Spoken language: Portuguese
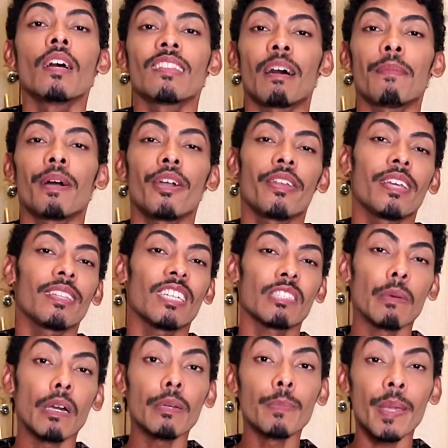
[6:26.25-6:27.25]
Na maioria
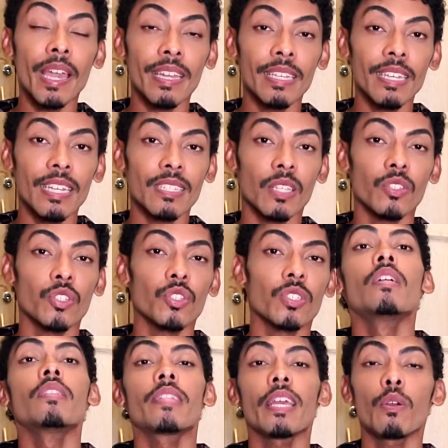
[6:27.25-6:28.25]
das barbearias, a gente
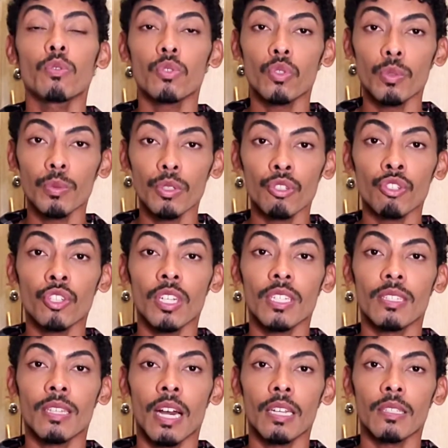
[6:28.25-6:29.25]
tem costume de
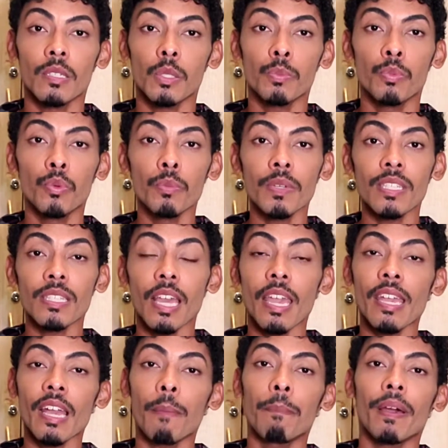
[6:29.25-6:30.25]
utilizar as espumas
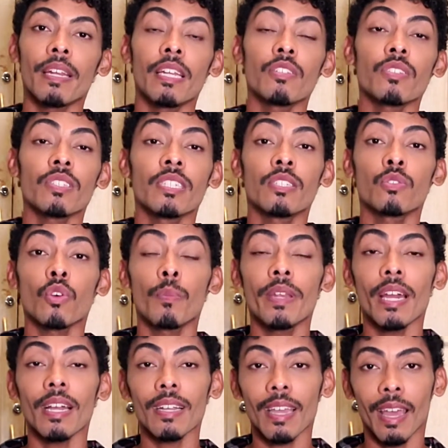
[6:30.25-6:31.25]
em aparelhos que
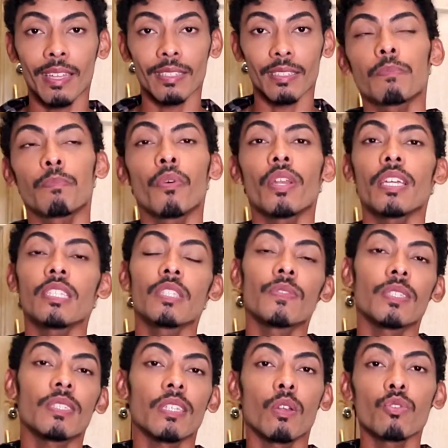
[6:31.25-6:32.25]
sobreaquecem. Porém, se
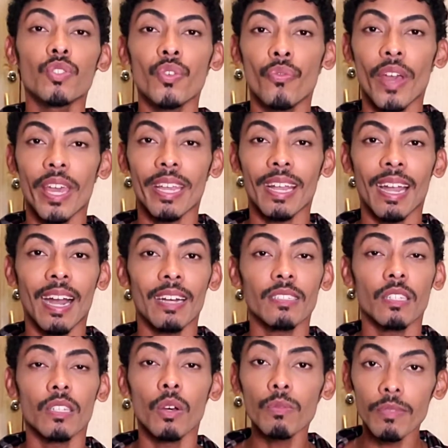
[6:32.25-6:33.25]
você não tiver em
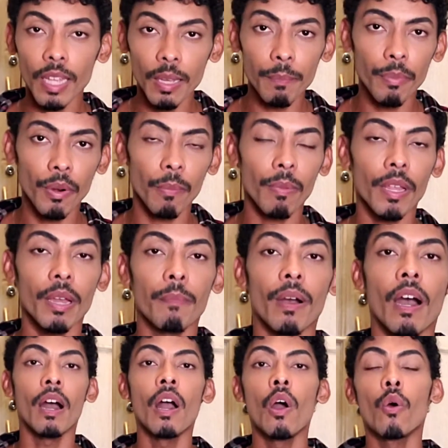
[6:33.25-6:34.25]
casa, não tem problema.